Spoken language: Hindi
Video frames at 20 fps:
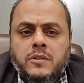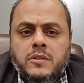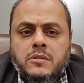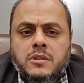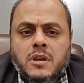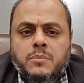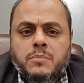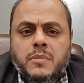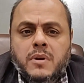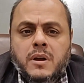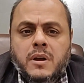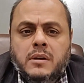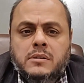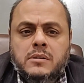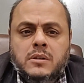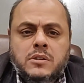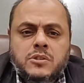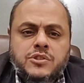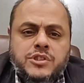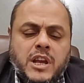
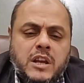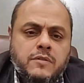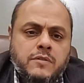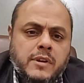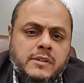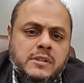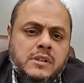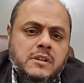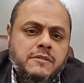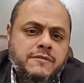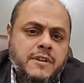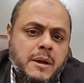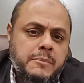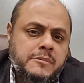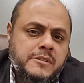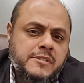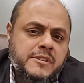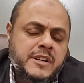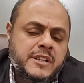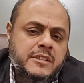दिसंबर जनवरी
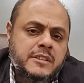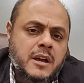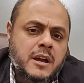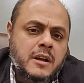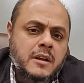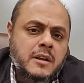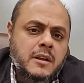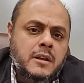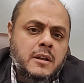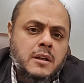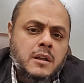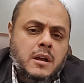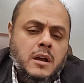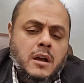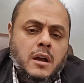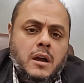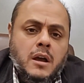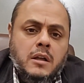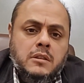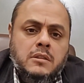फेबररी तक
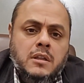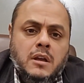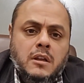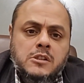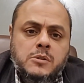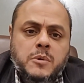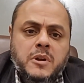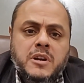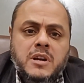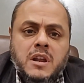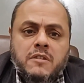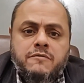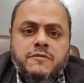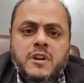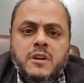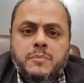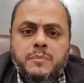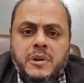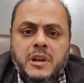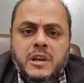तकरीबन
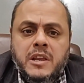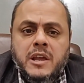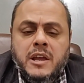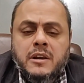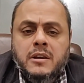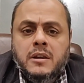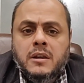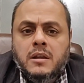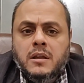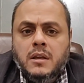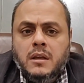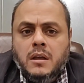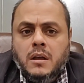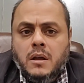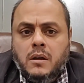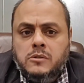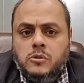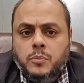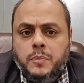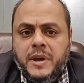नबे बिलियन
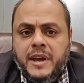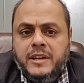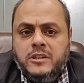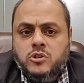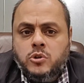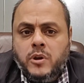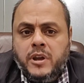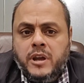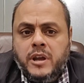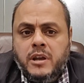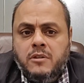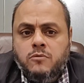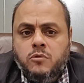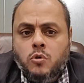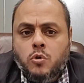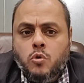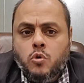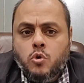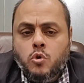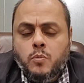रुपए जो हैं
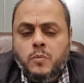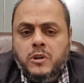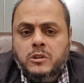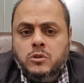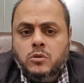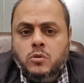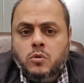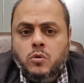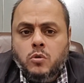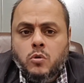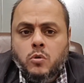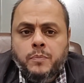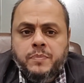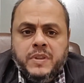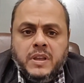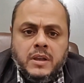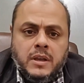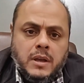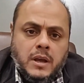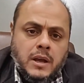वो हुकूमत को
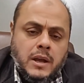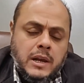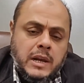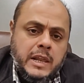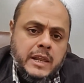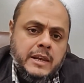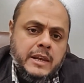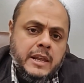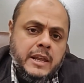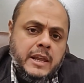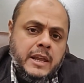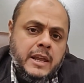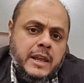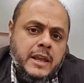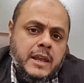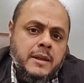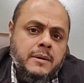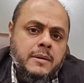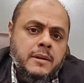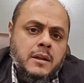लेने
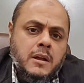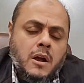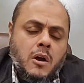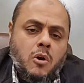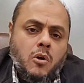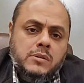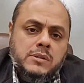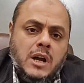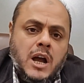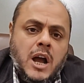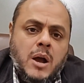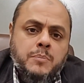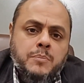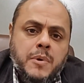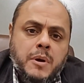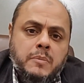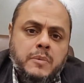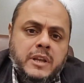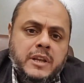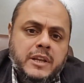हैं और
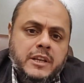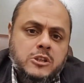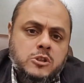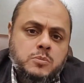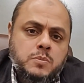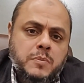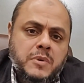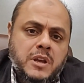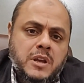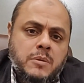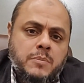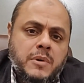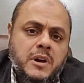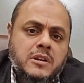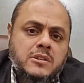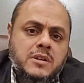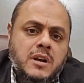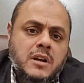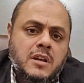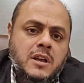आम पब्लिक इसमें
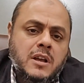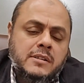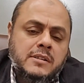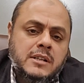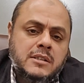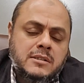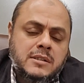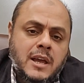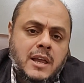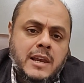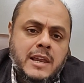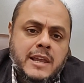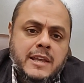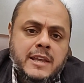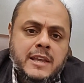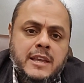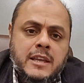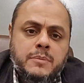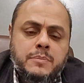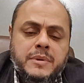बढ़ चढ़ कर हिस्सा
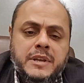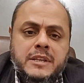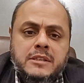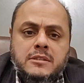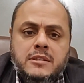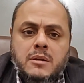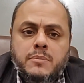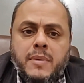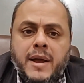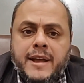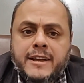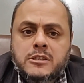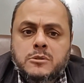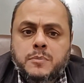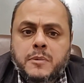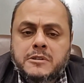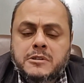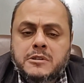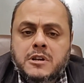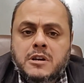लेगी 20 से
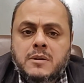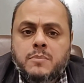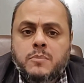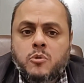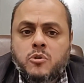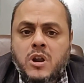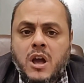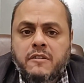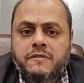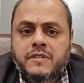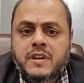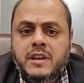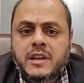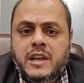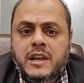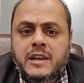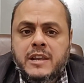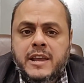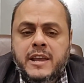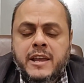22 परसेंट
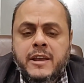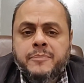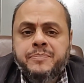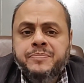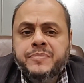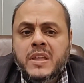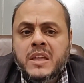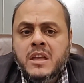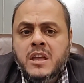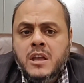मुनाफे के लिए